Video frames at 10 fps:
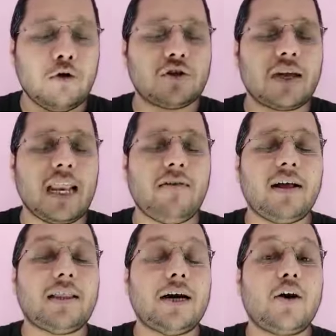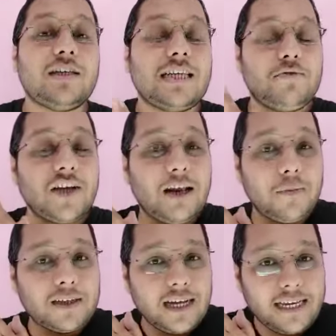उसके अलावा द कॉन्सेप्ट चैनल
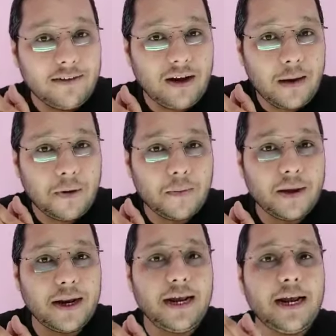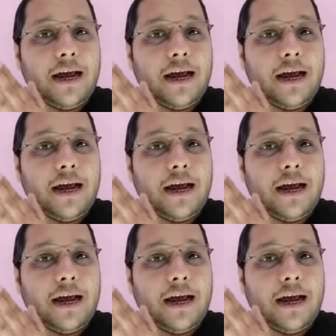पर जाइए वहां पर मैंने